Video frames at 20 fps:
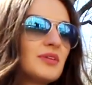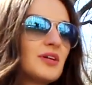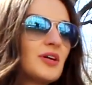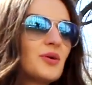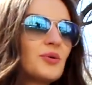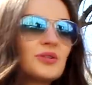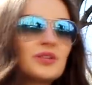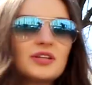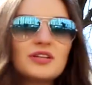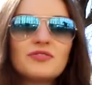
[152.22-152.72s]

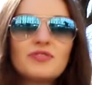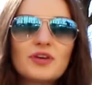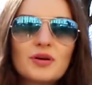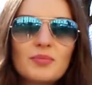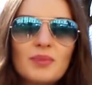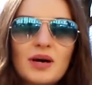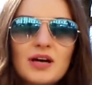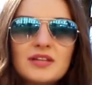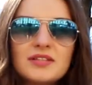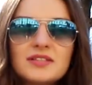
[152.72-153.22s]
какой-то
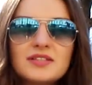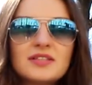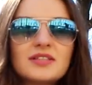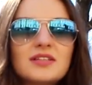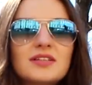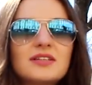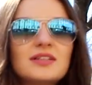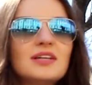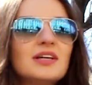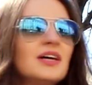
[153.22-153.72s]

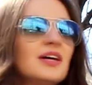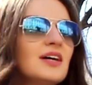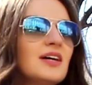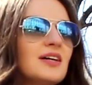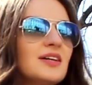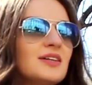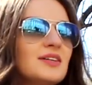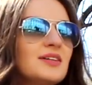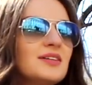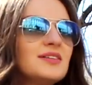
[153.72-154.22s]
информацией,
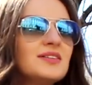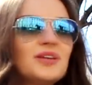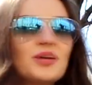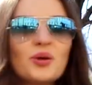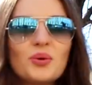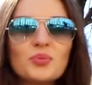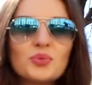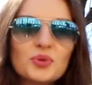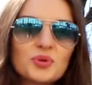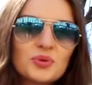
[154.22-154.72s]
э,
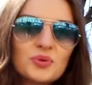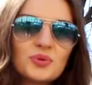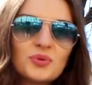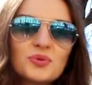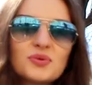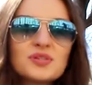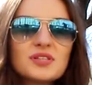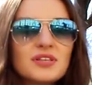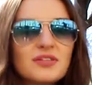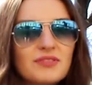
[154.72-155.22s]
даем друг
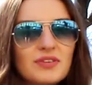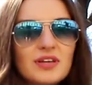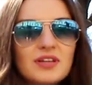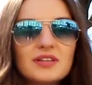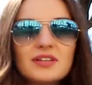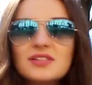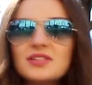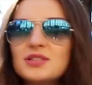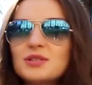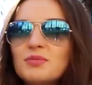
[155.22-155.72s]
другу
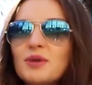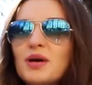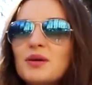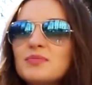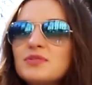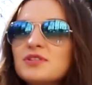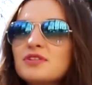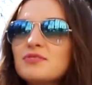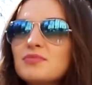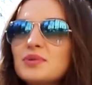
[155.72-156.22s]
советы,
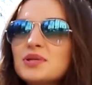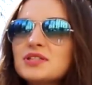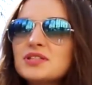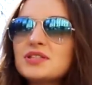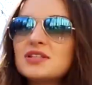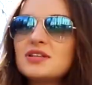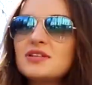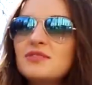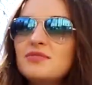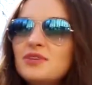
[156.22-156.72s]
снимаем
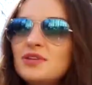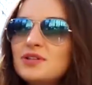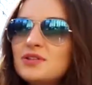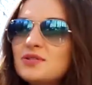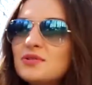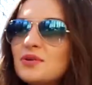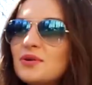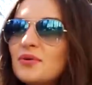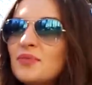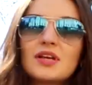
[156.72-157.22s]
совместные
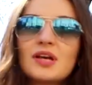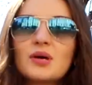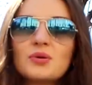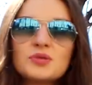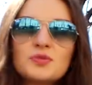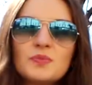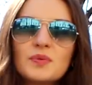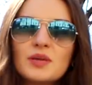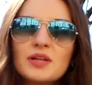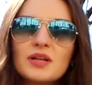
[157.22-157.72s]
видео. Я
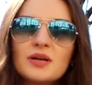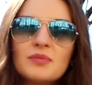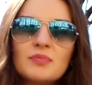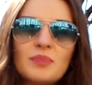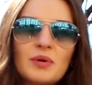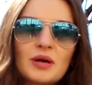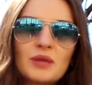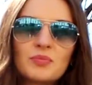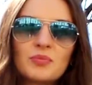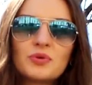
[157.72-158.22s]
успела
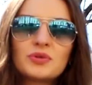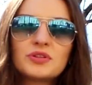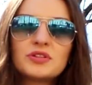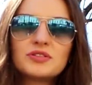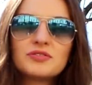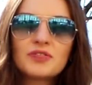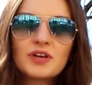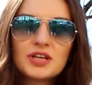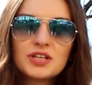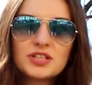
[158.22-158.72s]

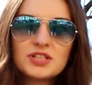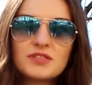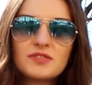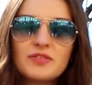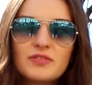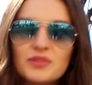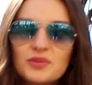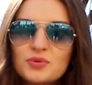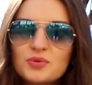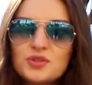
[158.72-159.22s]
поработать в
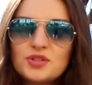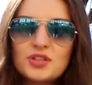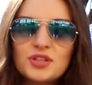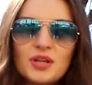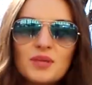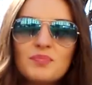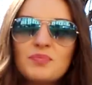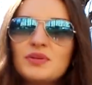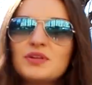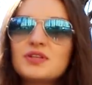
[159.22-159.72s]
качестве ведущей
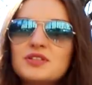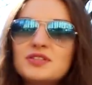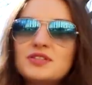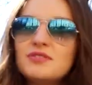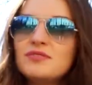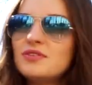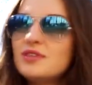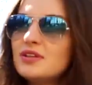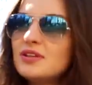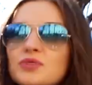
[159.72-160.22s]
на Pink
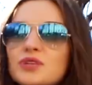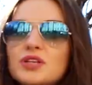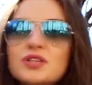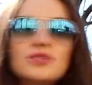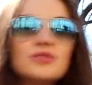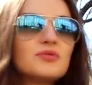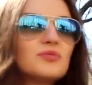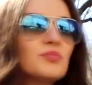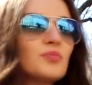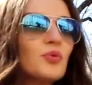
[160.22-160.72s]
TV.
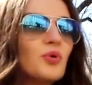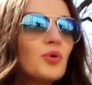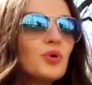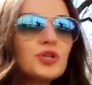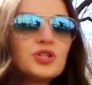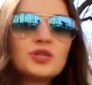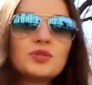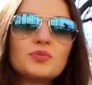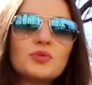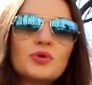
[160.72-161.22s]
Есть
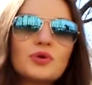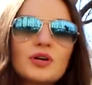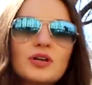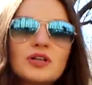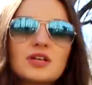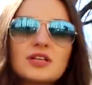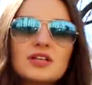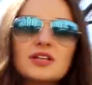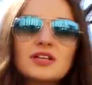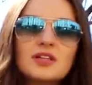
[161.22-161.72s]
очень много
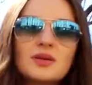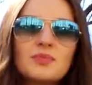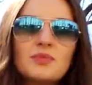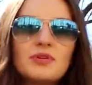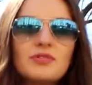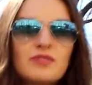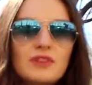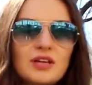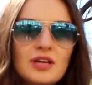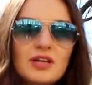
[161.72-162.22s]
каких-то
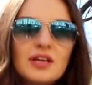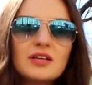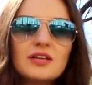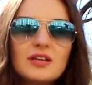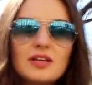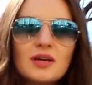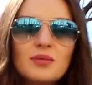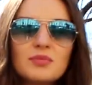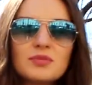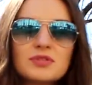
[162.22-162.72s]

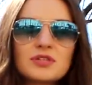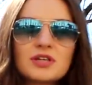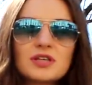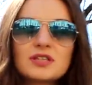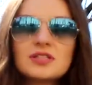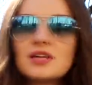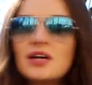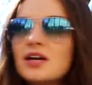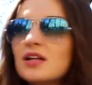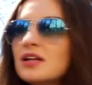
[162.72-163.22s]
привилегий, я бы
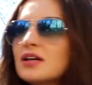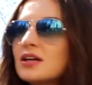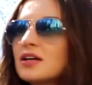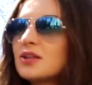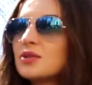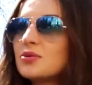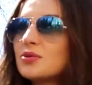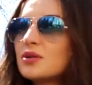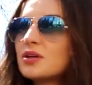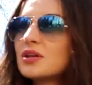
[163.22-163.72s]
сказала,
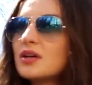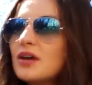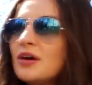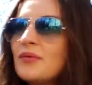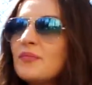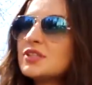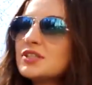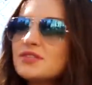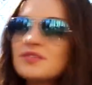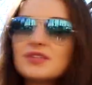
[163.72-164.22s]

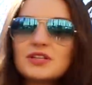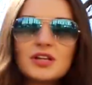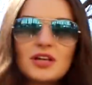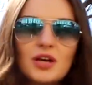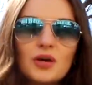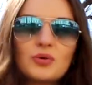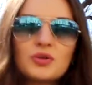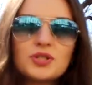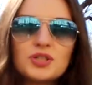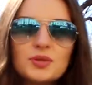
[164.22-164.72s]
которые
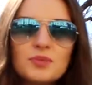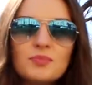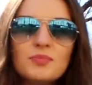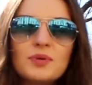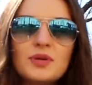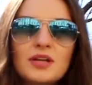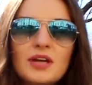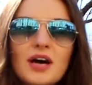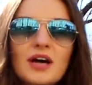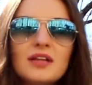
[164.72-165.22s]
действительно очень
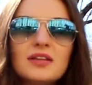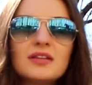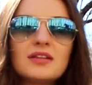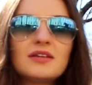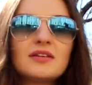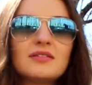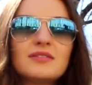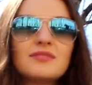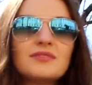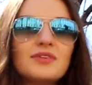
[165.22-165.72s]

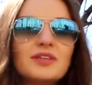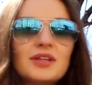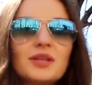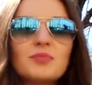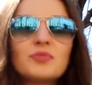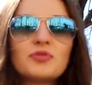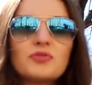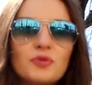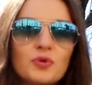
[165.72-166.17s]
приятны в этом